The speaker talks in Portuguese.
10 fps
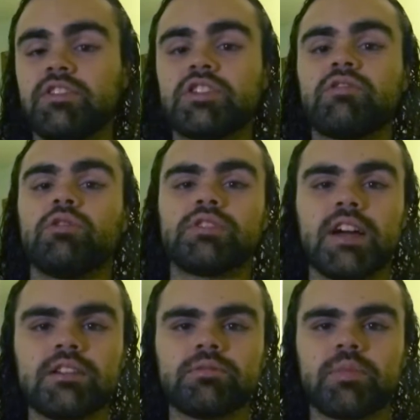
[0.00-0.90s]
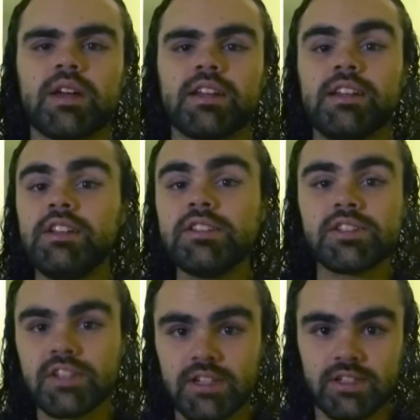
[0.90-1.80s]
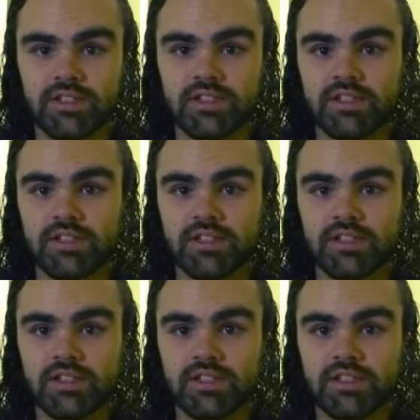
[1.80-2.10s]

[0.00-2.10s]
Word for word: é voltado para iniciantes,